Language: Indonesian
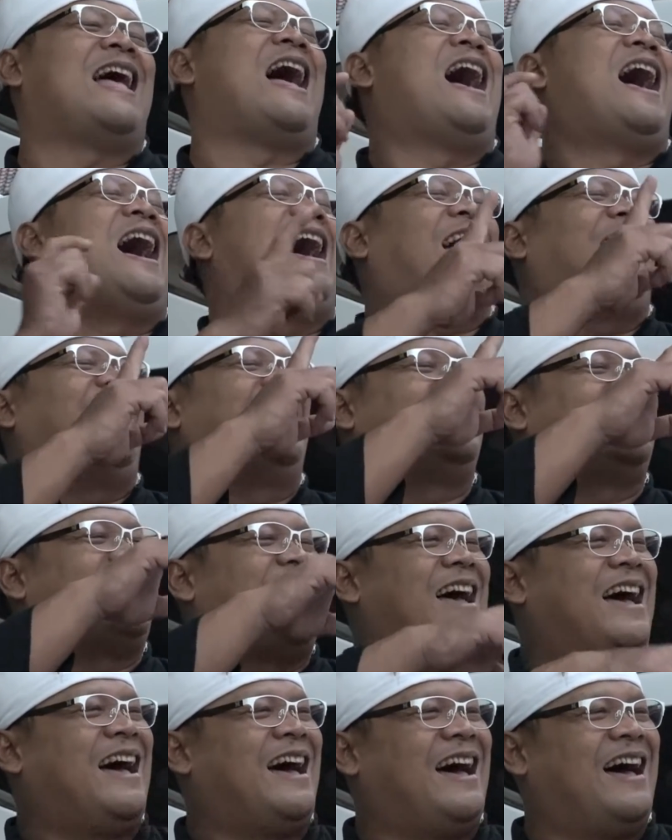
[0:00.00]
tak
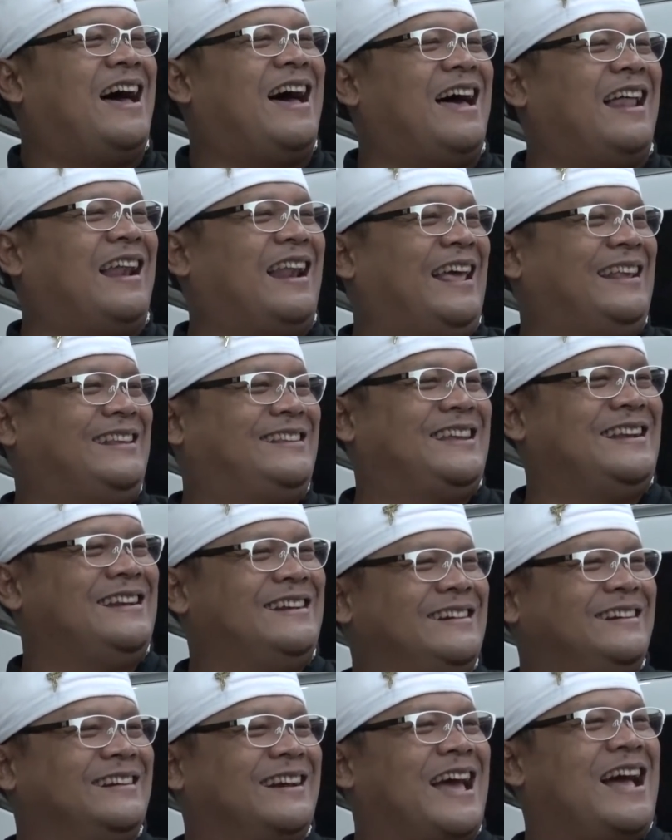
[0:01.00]
eta
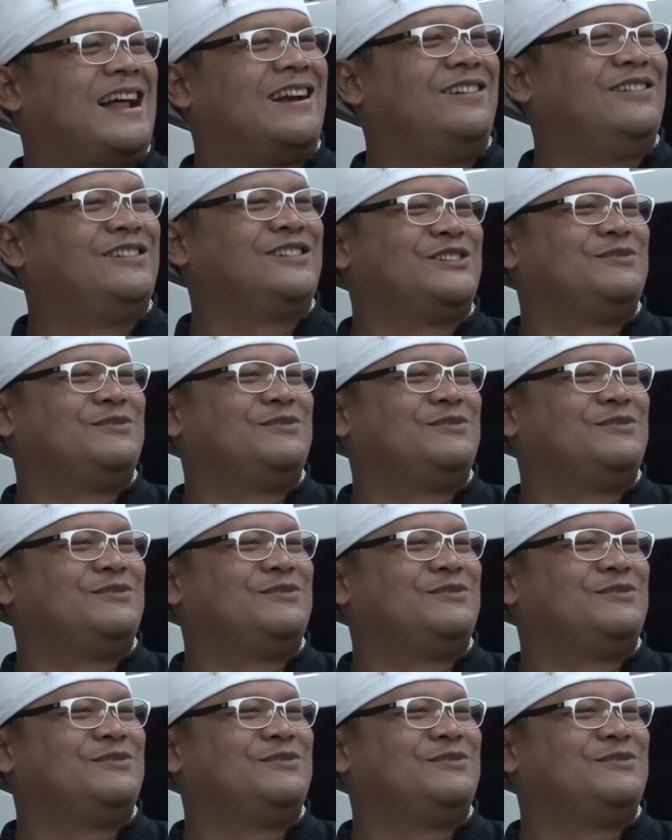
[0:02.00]
legend Kang do